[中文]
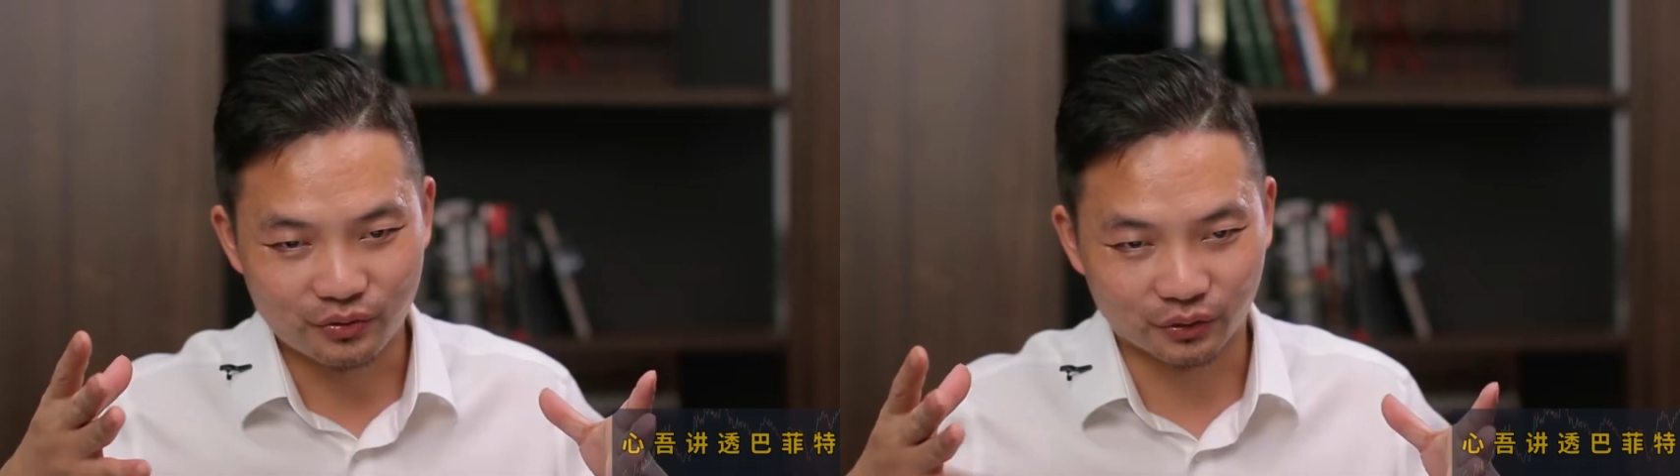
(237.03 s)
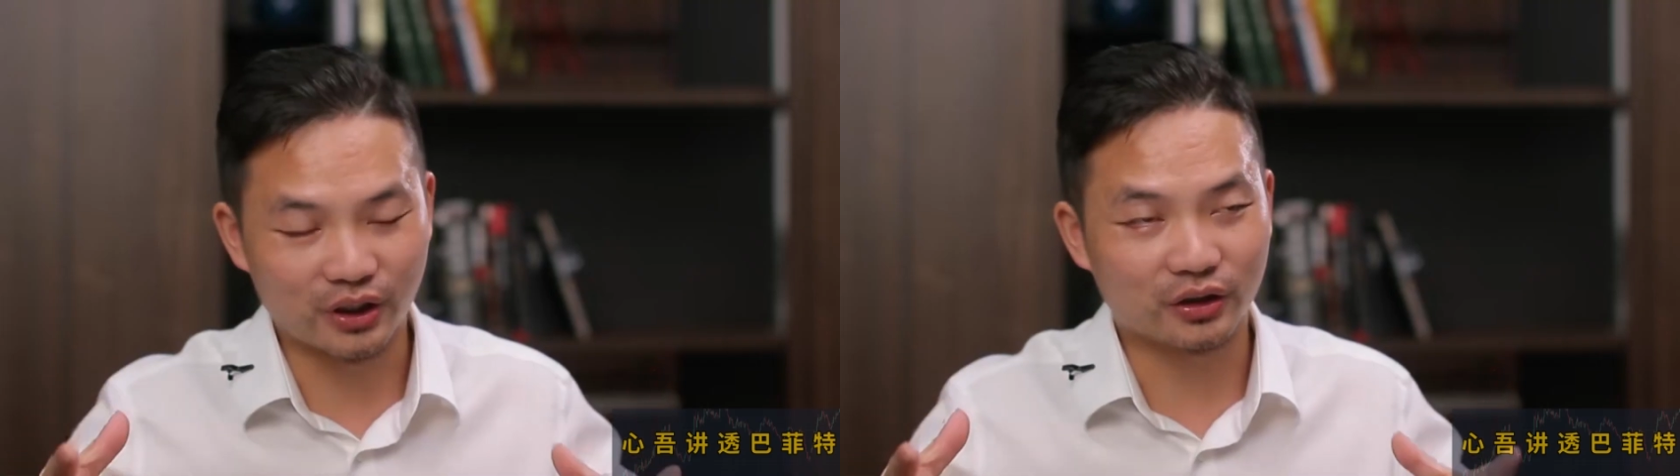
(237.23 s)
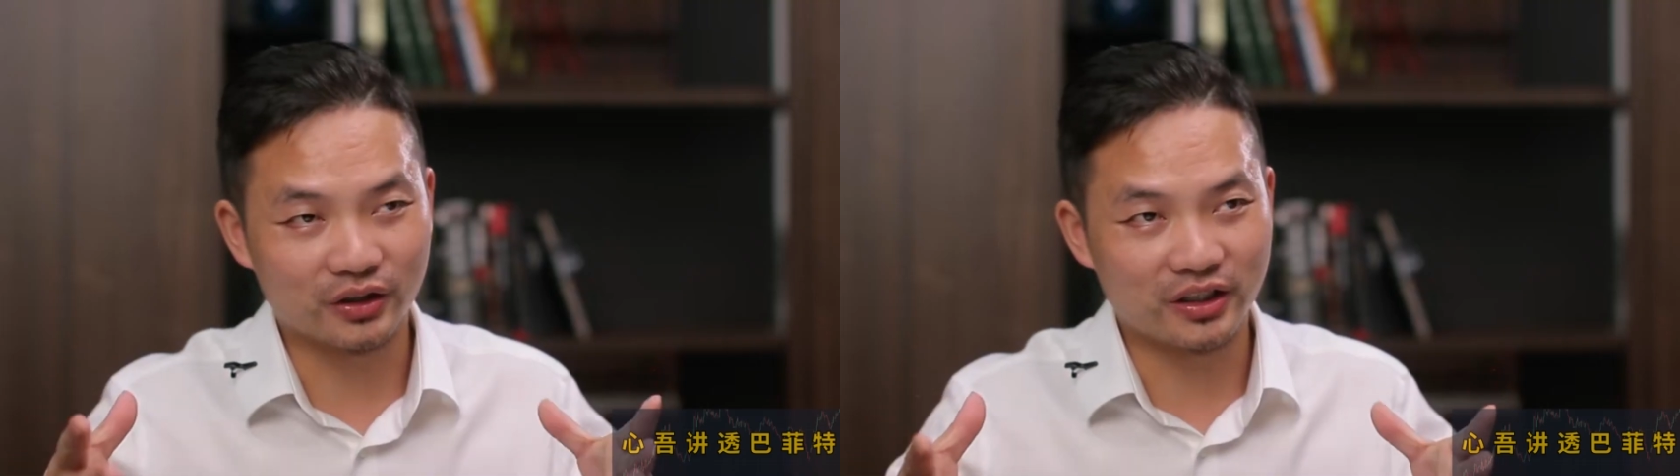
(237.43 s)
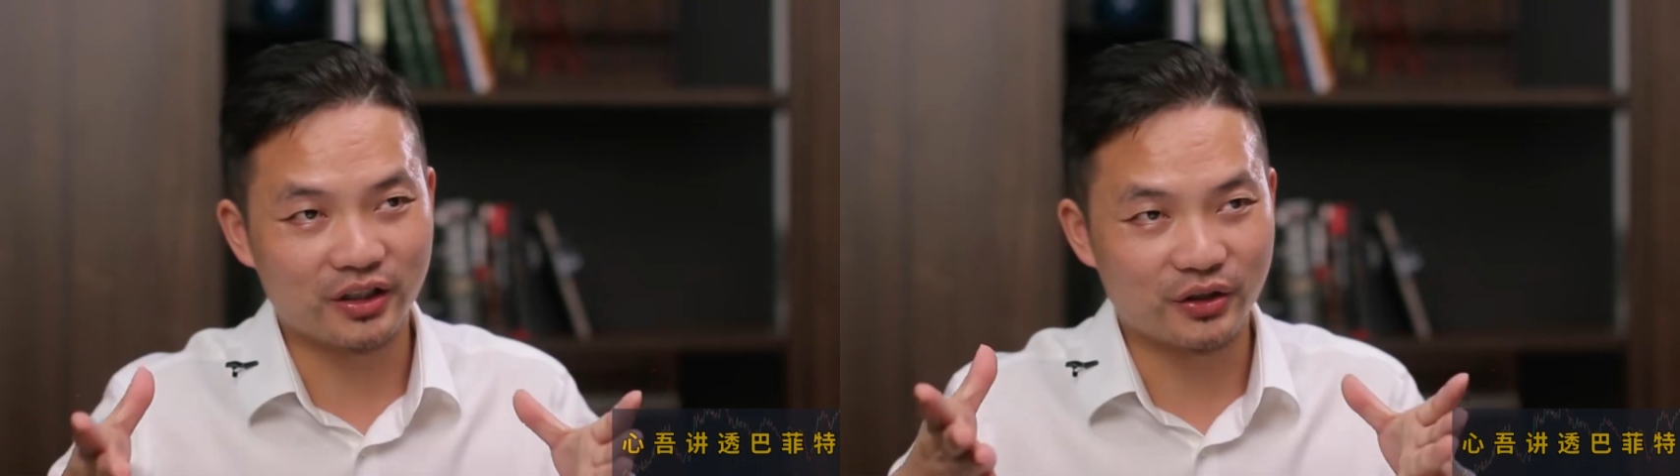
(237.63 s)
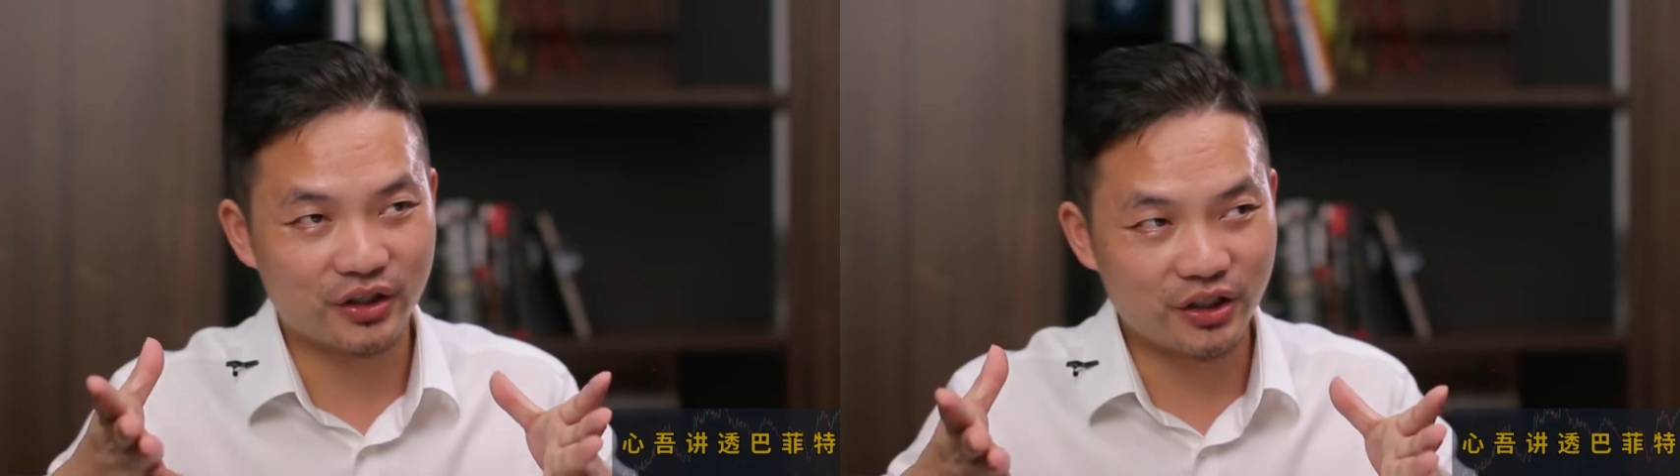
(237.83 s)
从《道德
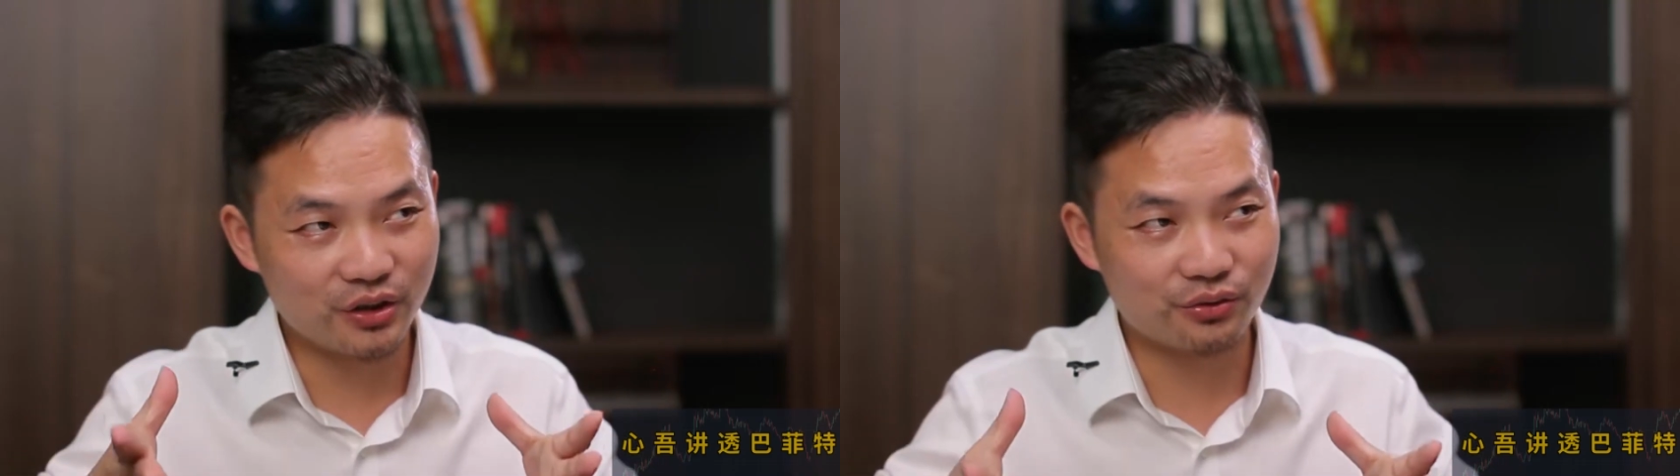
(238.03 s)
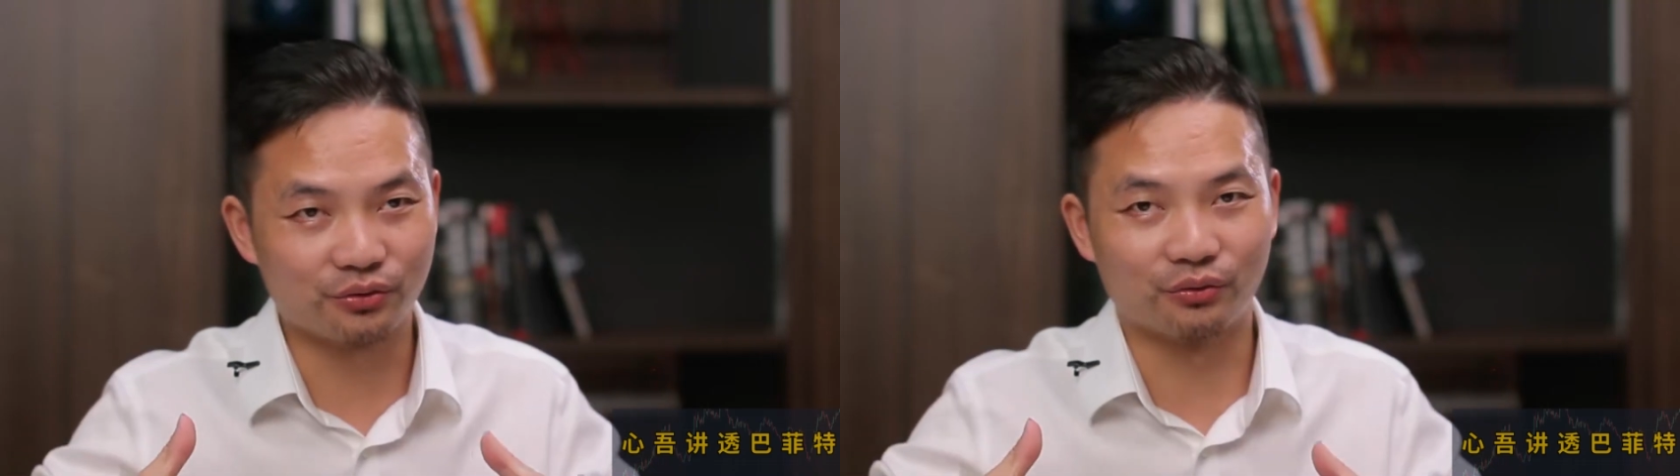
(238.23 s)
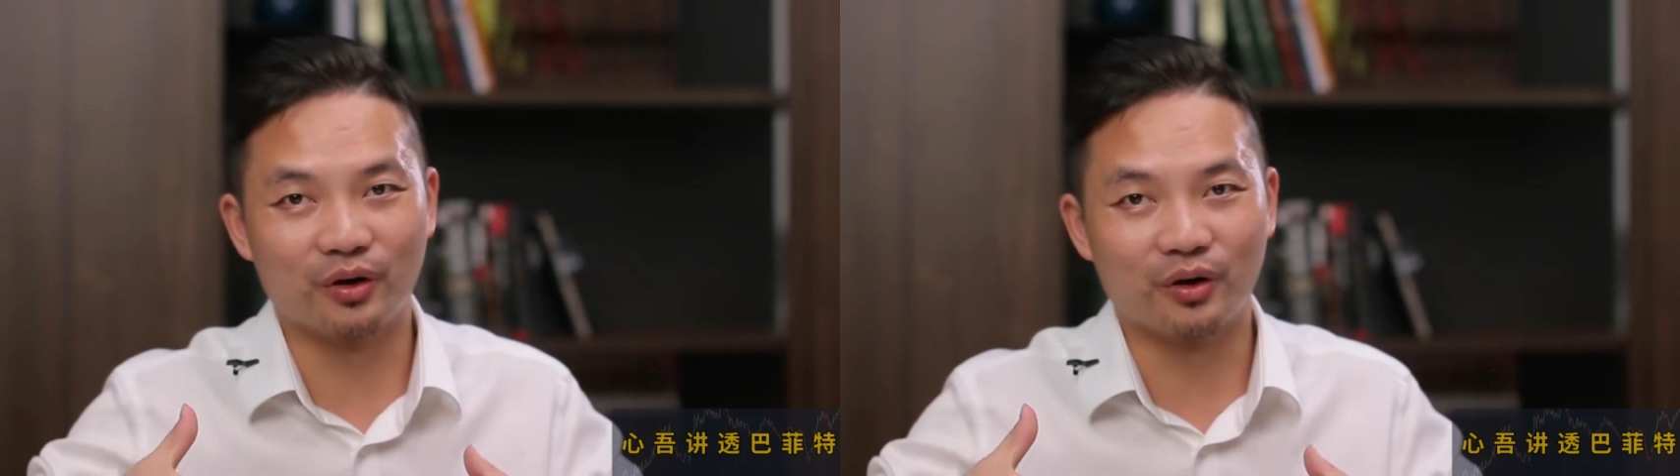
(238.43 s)
经》里吸取